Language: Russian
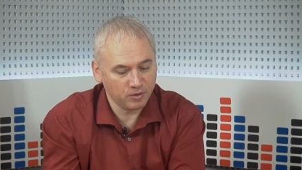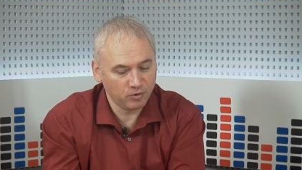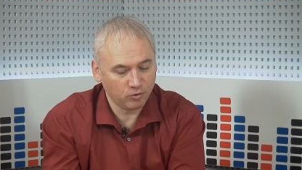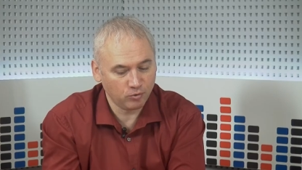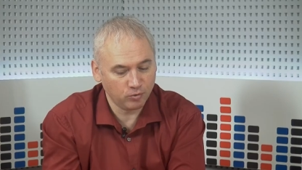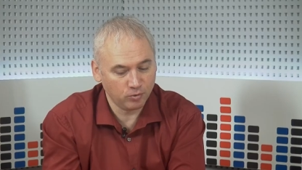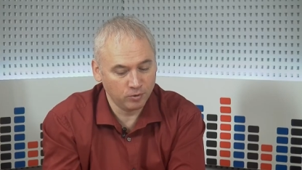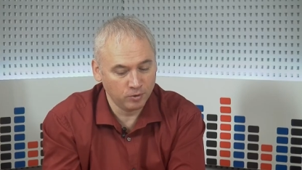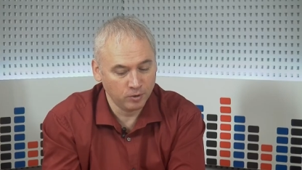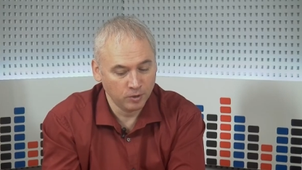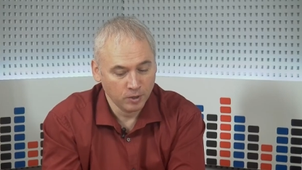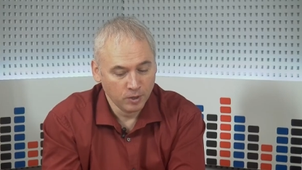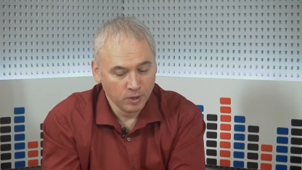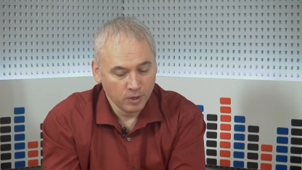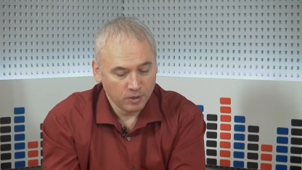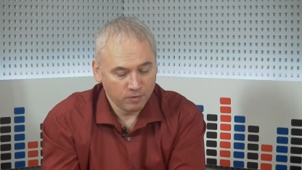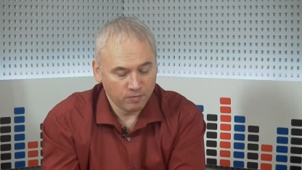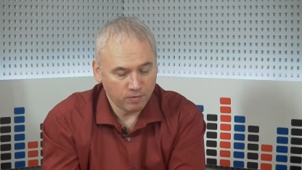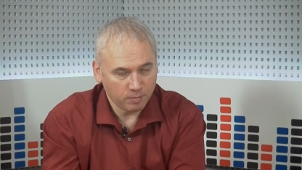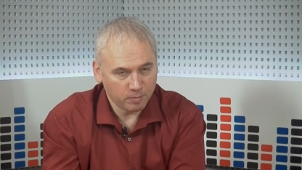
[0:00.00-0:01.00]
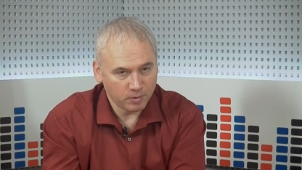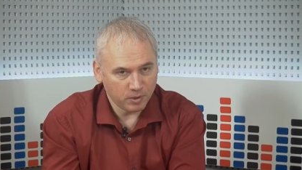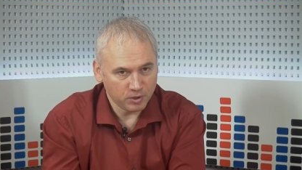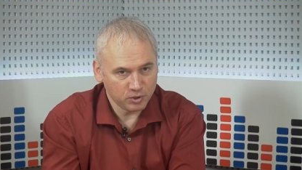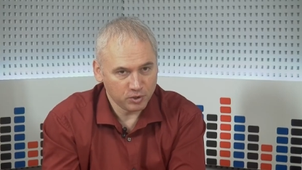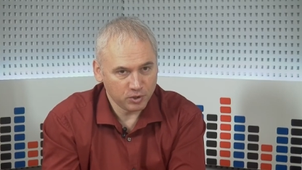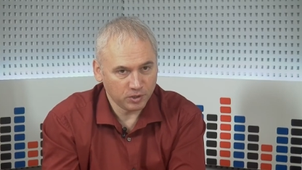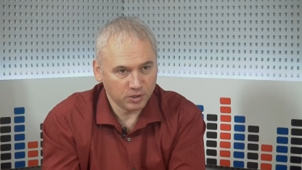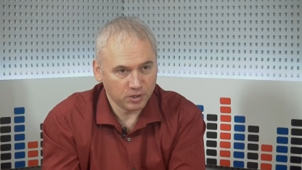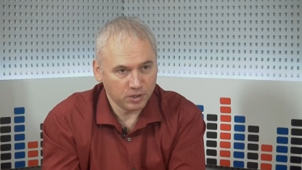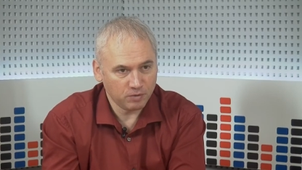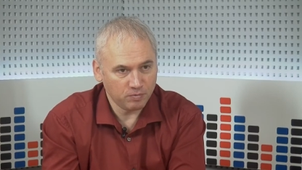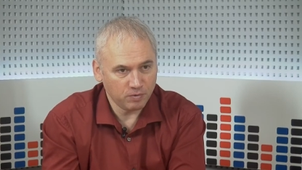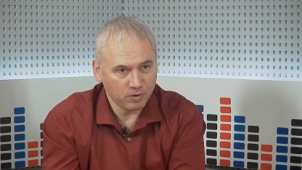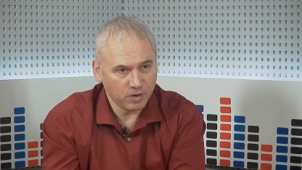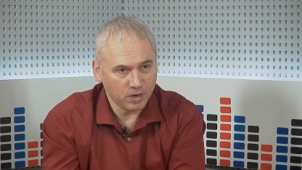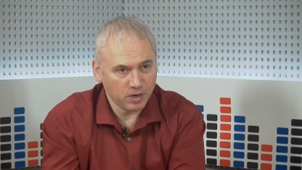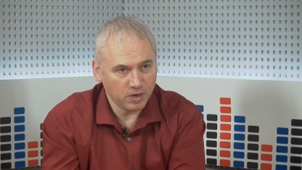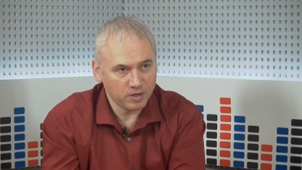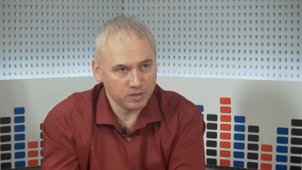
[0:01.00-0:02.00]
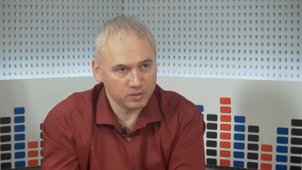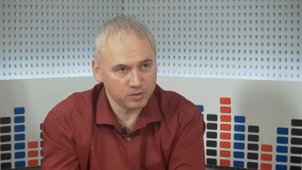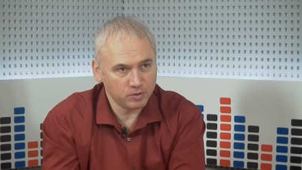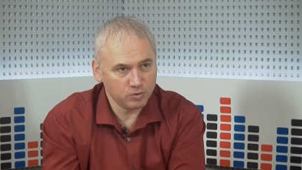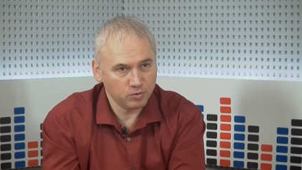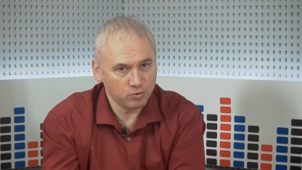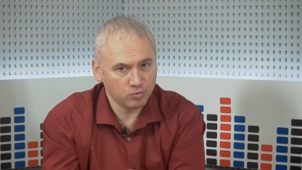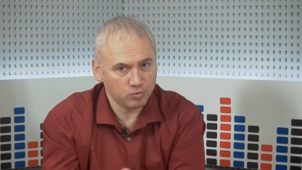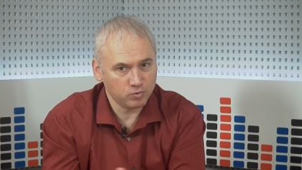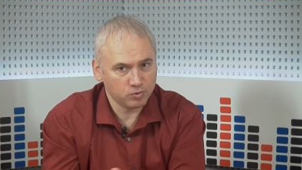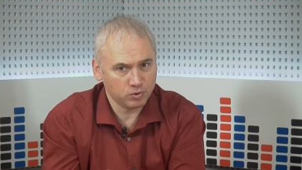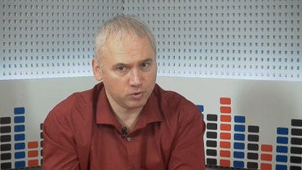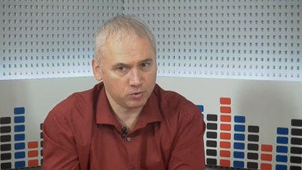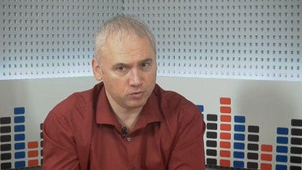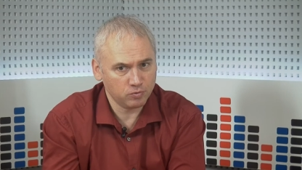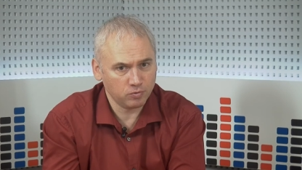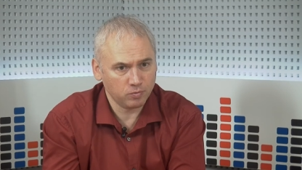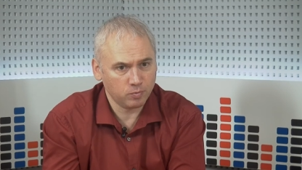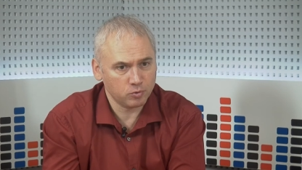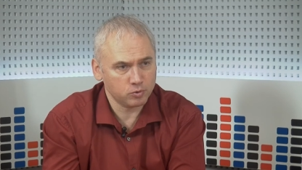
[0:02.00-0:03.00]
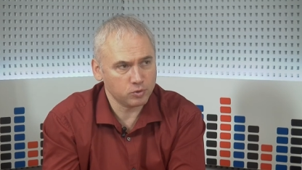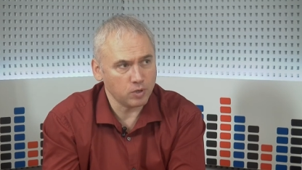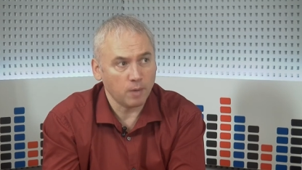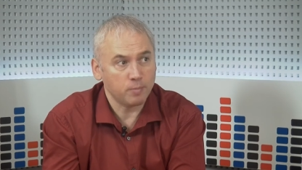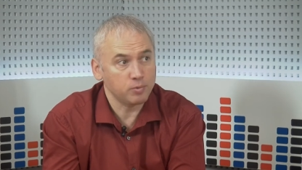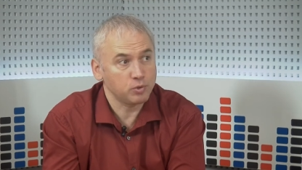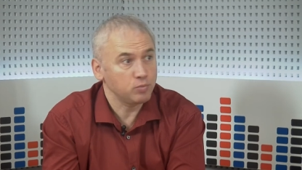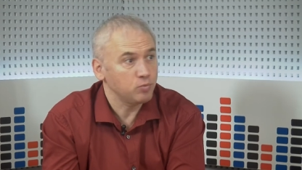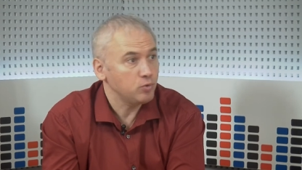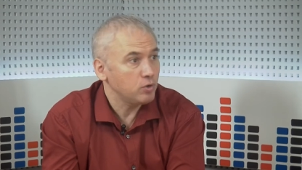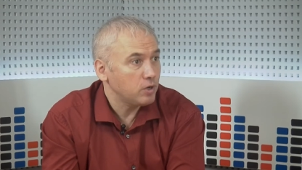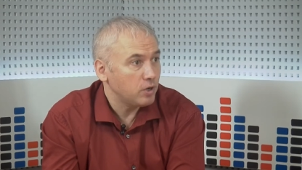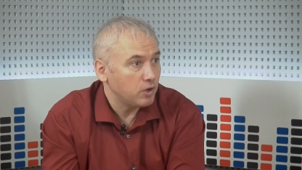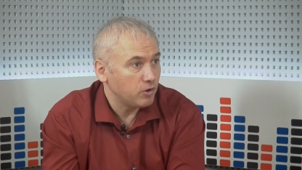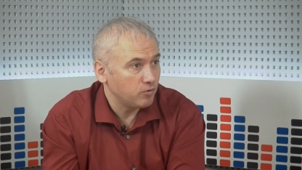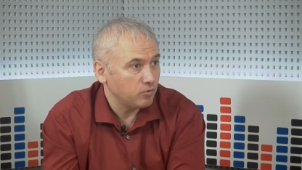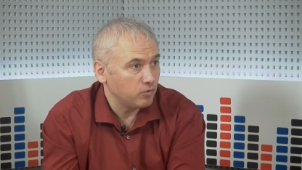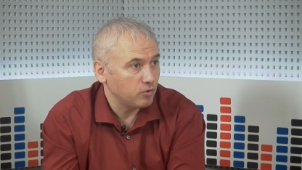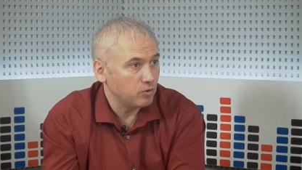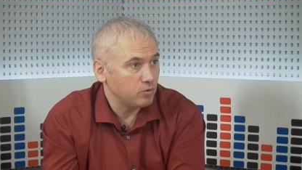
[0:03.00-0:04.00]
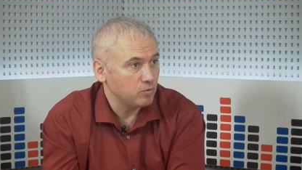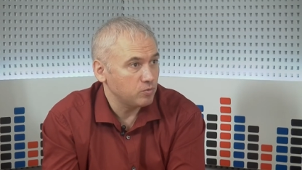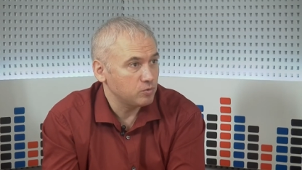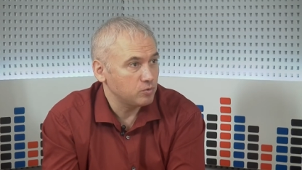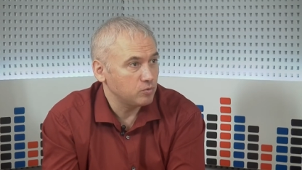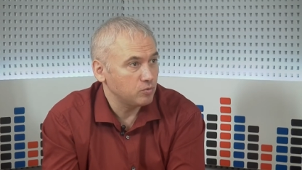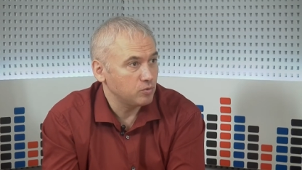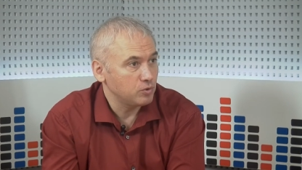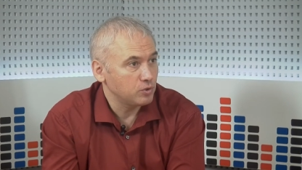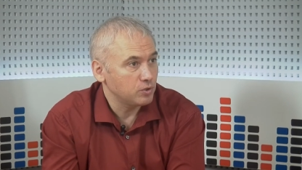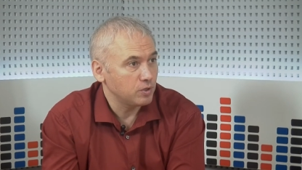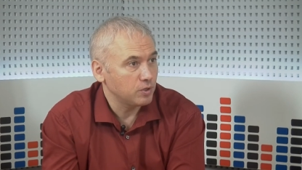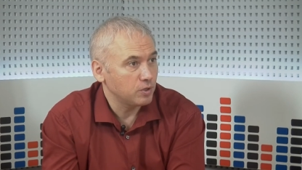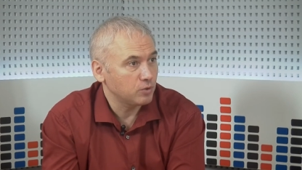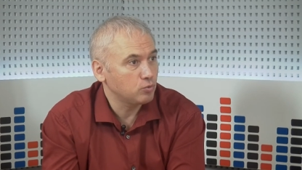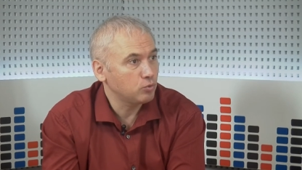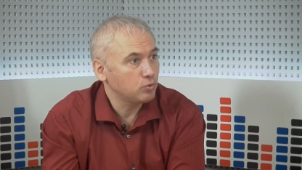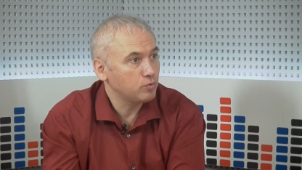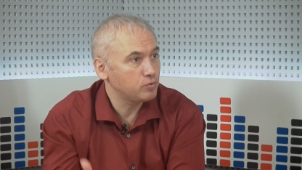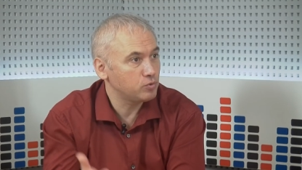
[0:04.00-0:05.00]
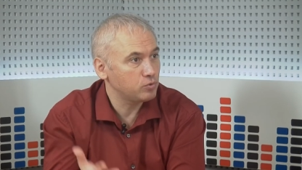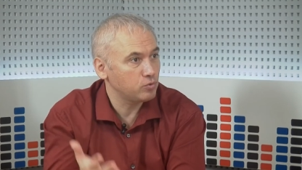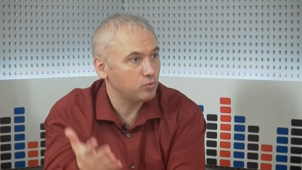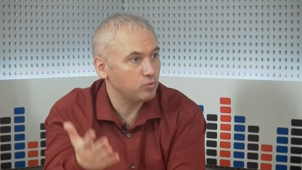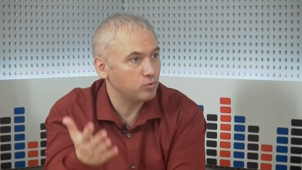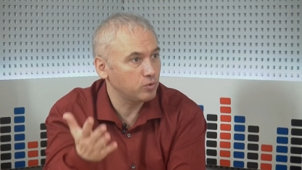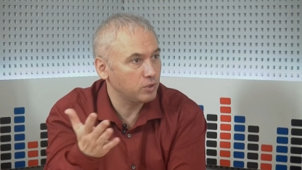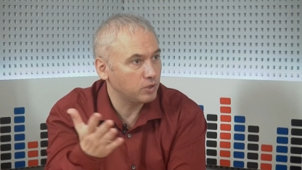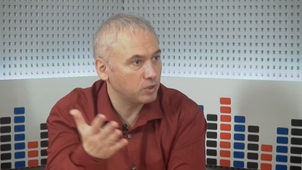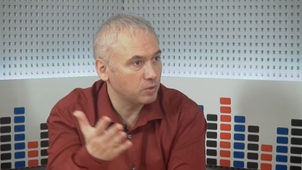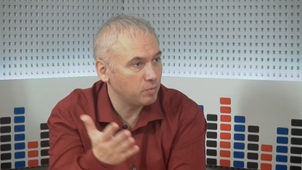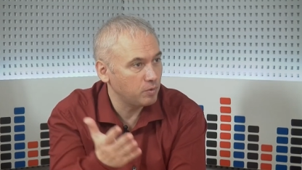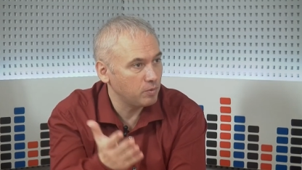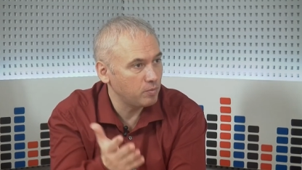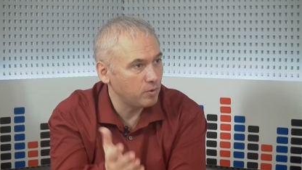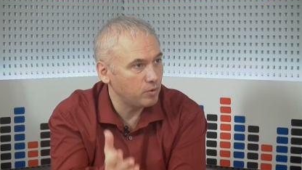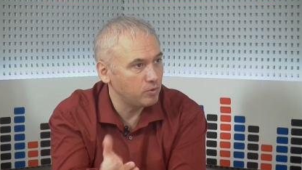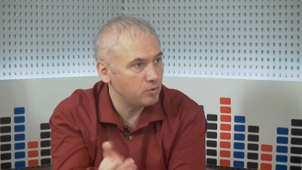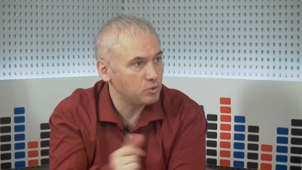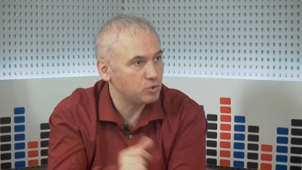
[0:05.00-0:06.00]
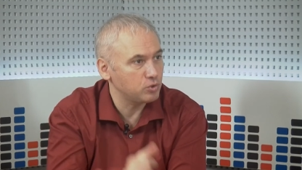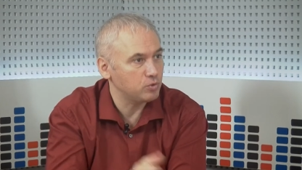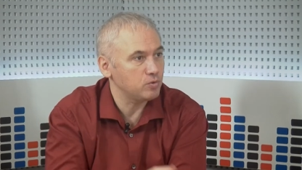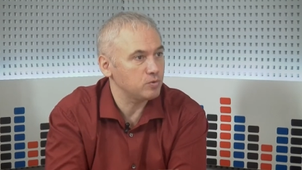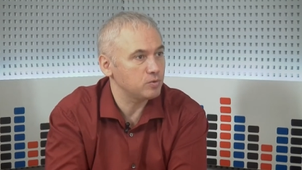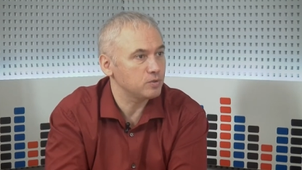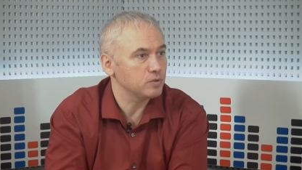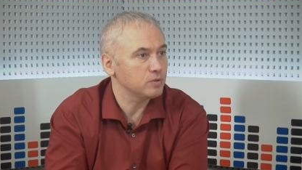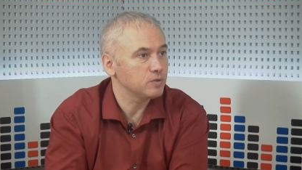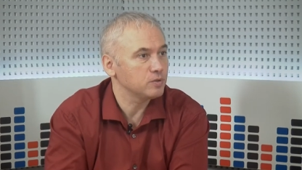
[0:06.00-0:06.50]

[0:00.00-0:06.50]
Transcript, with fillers: что две площадки, тверь колязин но сразу вопрос, а почему не Кашин в таком случае? Откуда все, я так понимаю, началось?